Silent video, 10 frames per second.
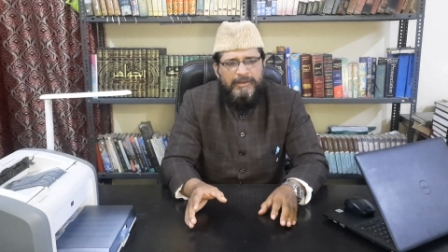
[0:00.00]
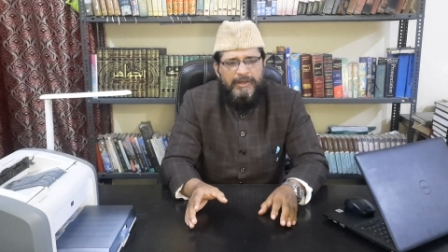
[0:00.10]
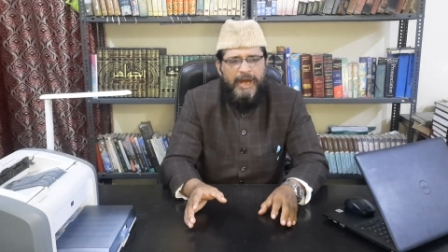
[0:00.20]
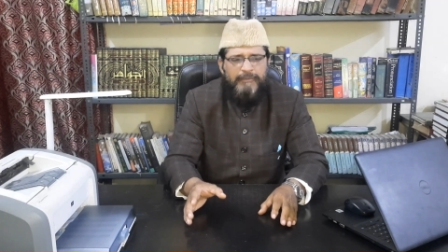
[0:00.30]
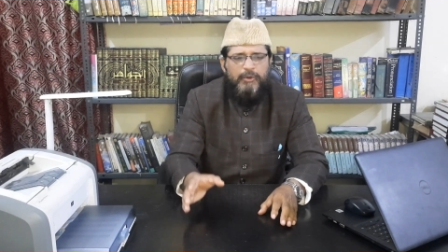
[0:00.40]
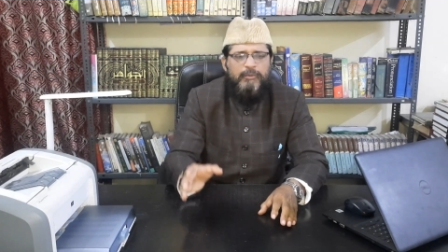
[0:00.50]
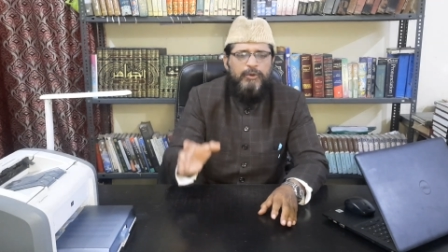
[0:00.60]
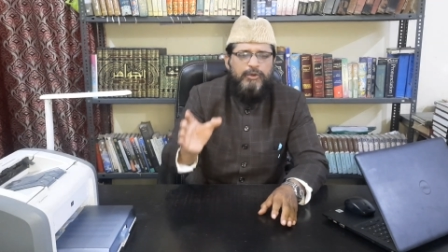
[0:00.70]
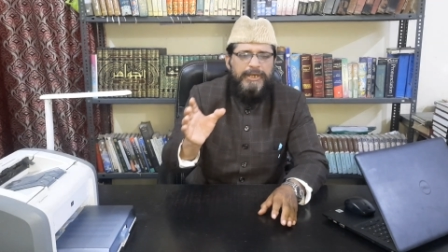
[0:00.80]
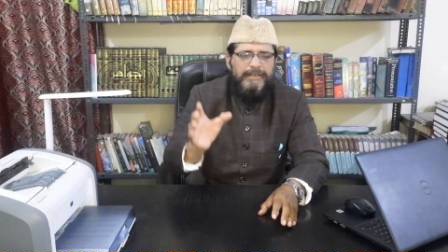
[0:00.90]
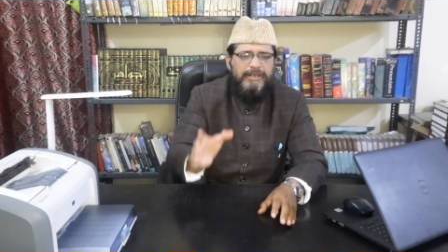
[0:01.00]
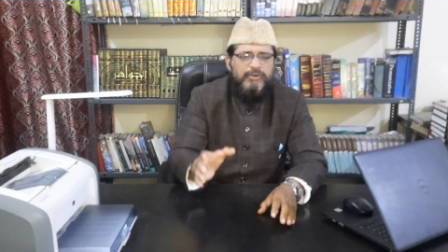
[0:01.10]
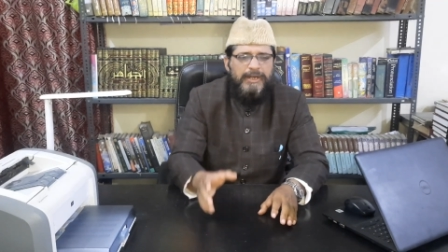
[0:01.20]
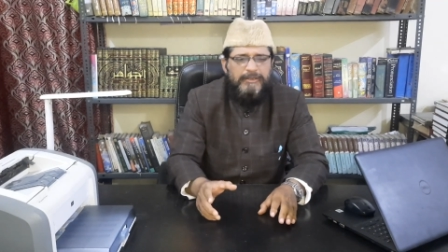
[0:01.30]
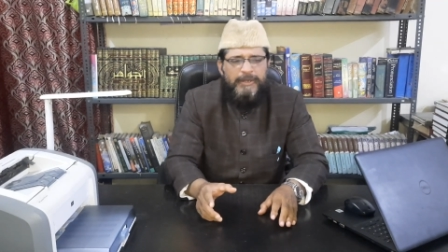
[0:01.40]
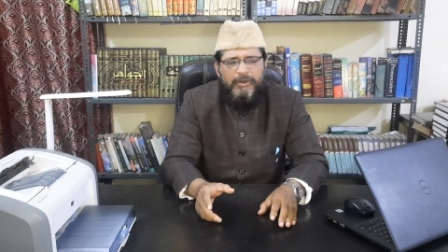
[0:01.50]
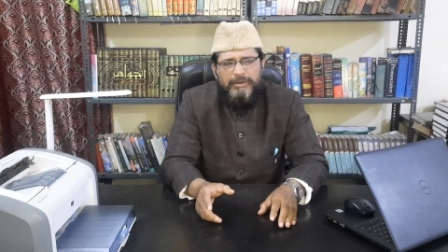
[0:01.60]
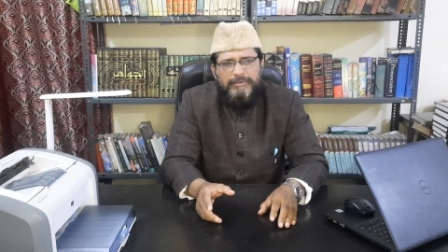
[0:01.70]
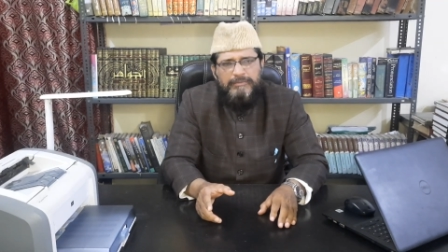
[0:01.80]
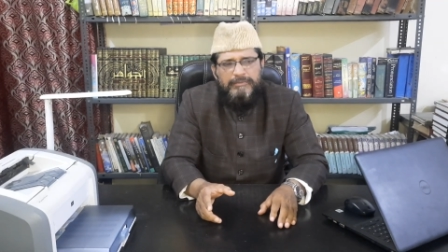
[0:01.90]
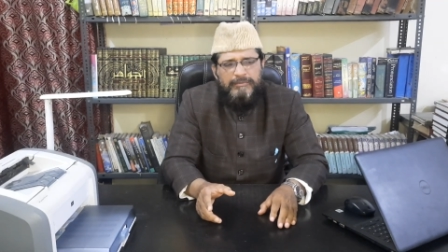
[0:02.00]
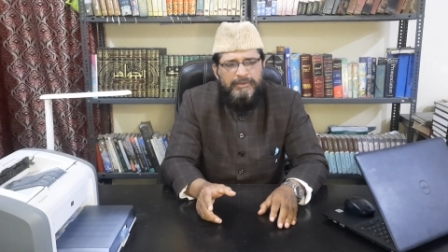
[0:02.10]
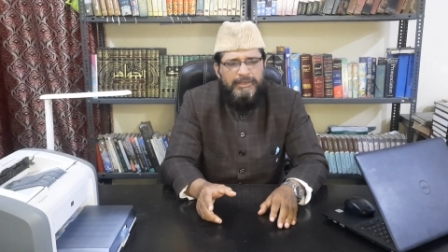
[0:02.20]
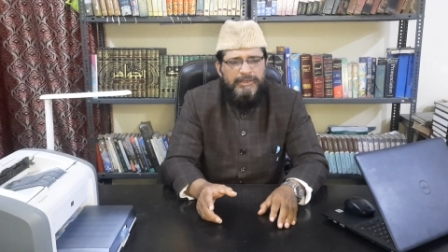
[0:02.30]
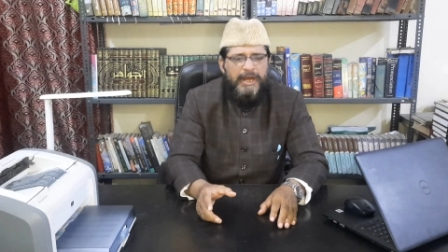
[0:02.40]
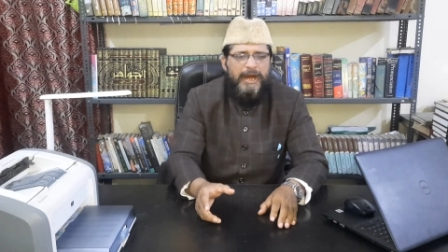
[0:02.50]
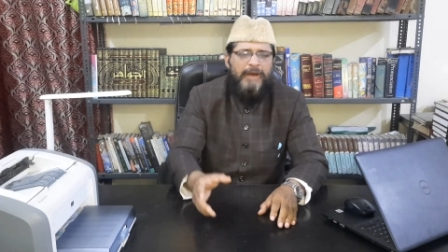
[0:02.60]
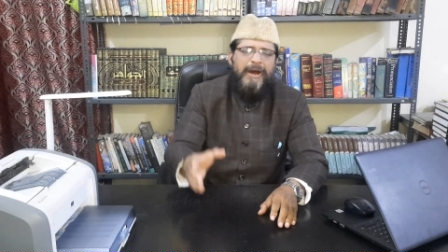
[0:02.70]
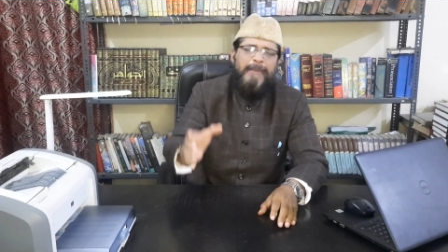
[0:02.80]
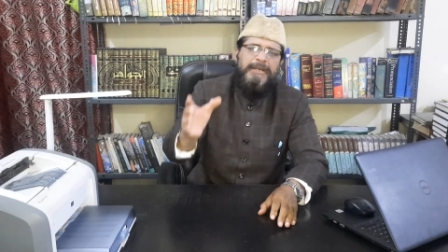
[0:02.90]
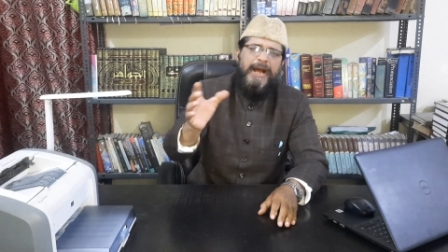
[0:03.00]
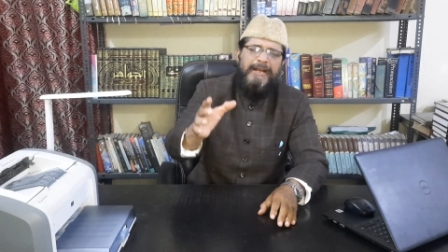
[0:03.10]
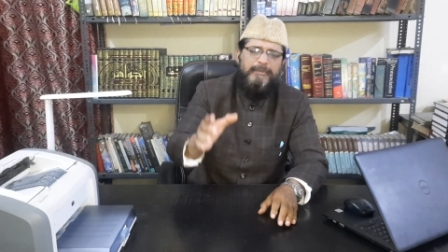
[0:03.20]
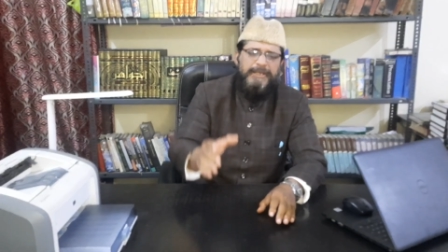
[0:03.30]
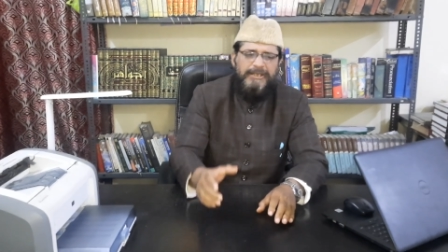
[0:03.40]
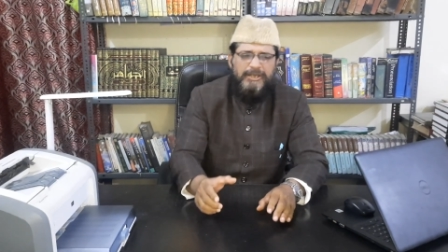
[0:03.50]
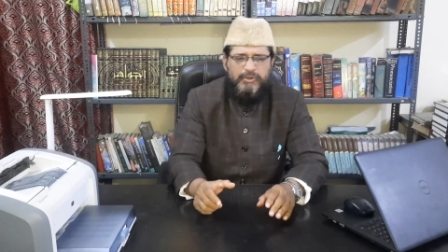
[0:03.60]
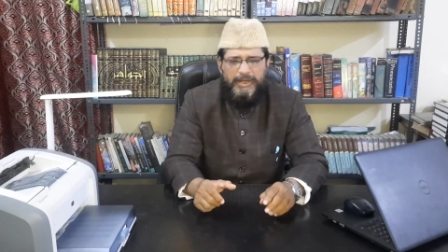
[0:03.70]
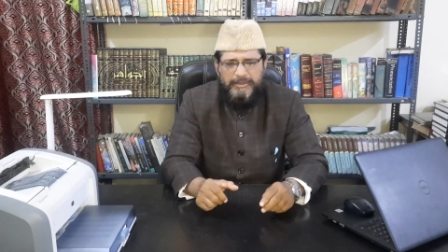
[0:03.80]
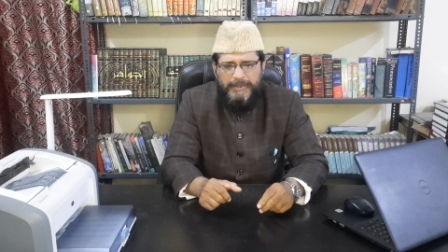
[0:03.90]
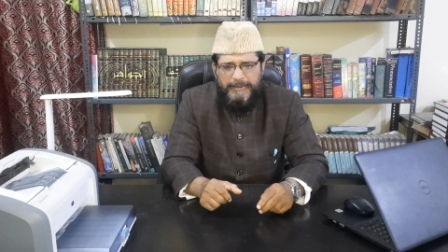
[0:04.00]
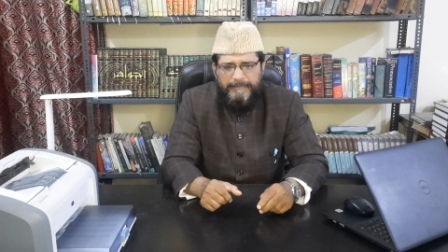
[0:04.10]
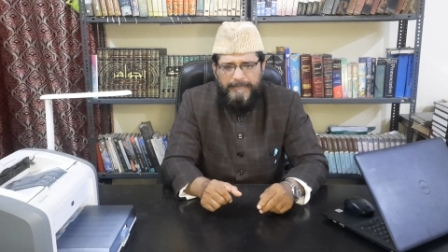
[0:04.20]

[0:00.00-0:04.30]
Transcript: खा वो मलूकियत की सूरत में हो या अवामी हाकमियत की सूरत में